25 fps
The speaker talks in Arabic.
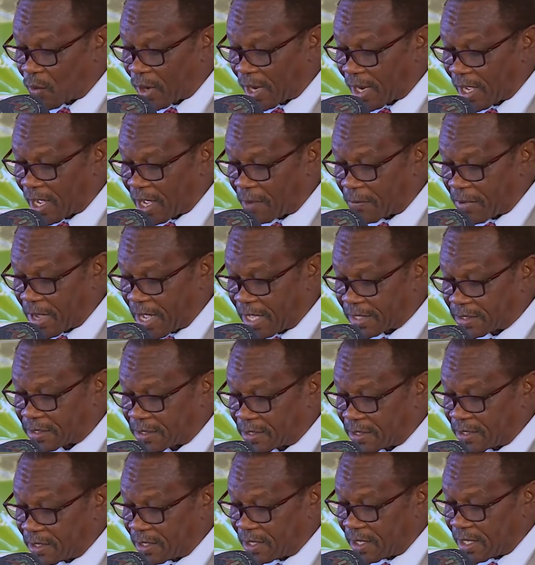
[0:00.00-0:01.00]

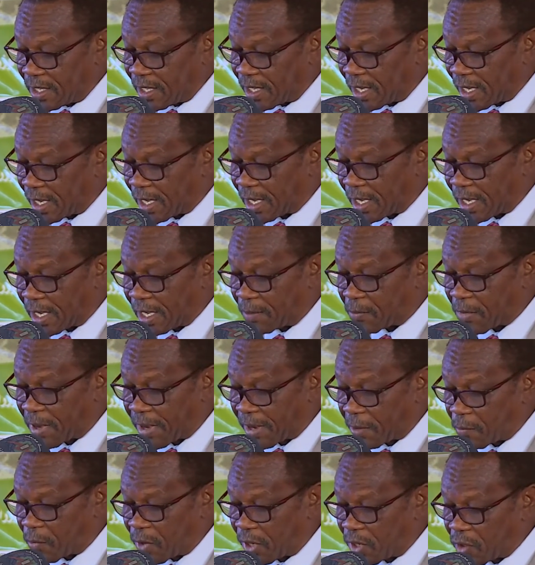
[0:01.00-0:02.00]
والغابات آه،
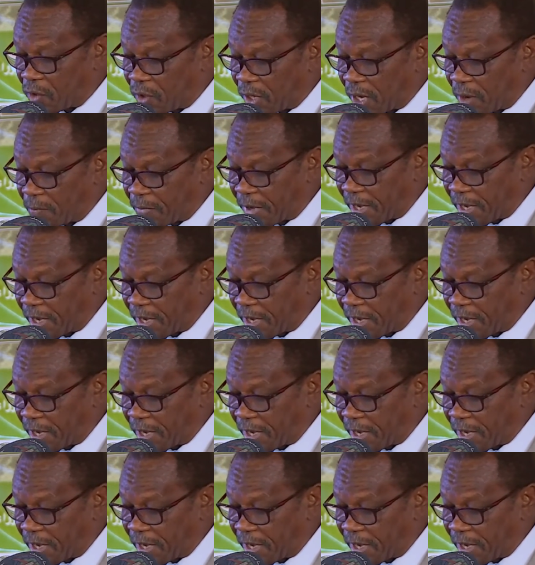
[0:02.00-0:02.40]
مليون